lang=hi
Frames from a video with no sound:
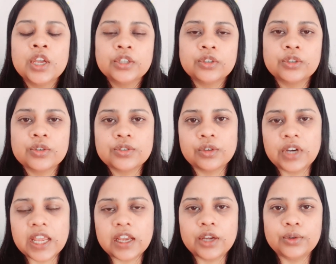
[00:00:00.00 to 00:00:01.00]
तो दोस्तों
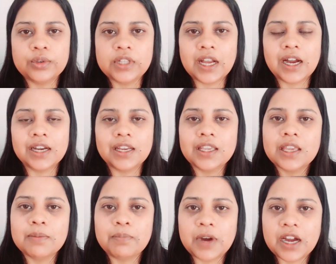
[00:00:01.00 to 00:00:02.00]
नया रूल आने
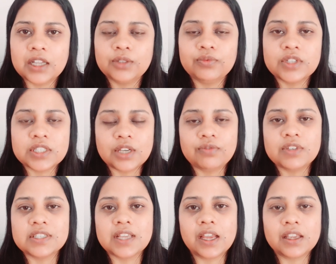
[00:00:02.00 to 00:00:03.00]
के बाद विजिट
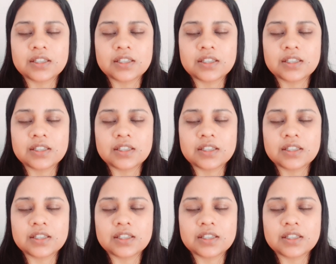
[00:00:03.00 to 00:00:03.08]
वीज़ा